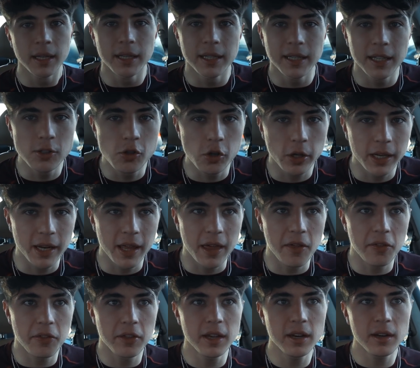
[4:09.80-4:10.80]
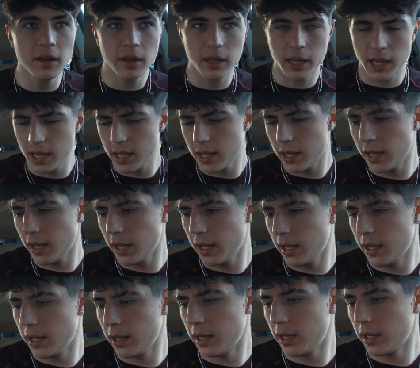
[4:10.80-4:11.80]
y eso quiere decir que
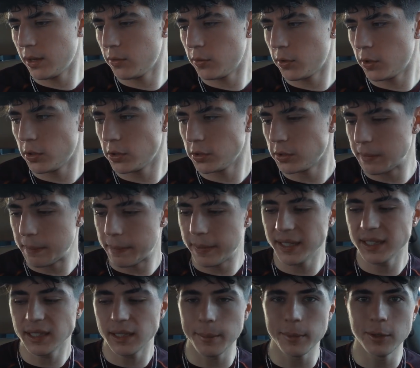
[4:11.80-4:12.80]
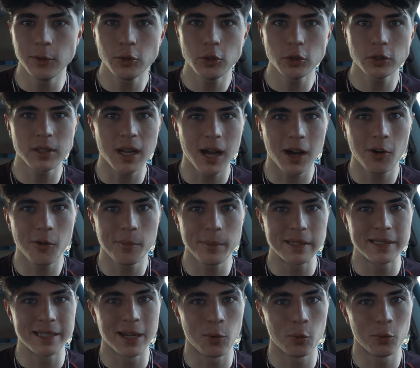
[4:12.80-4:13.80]
eh, en unos 20 minutos hago
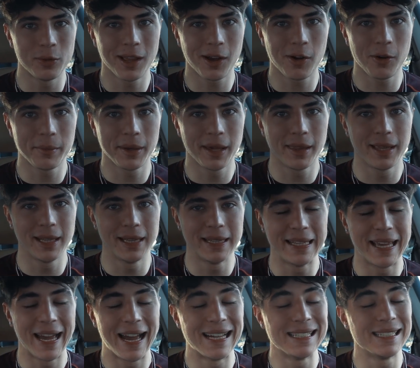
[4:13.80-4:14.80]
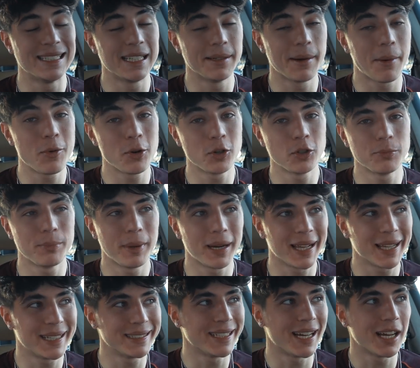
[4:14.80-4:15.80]
mi segunda comida del día. Así que vámonos
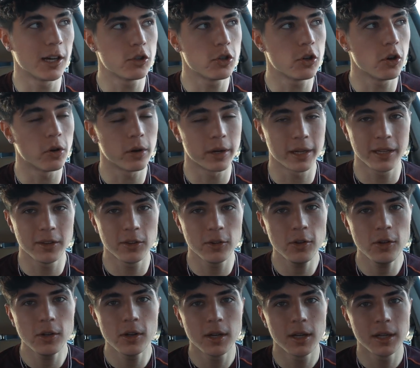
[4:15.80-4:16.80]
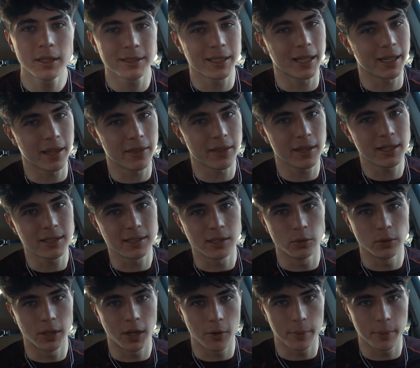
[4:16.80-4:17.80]
para casa corriendo que hay que hacer la segunda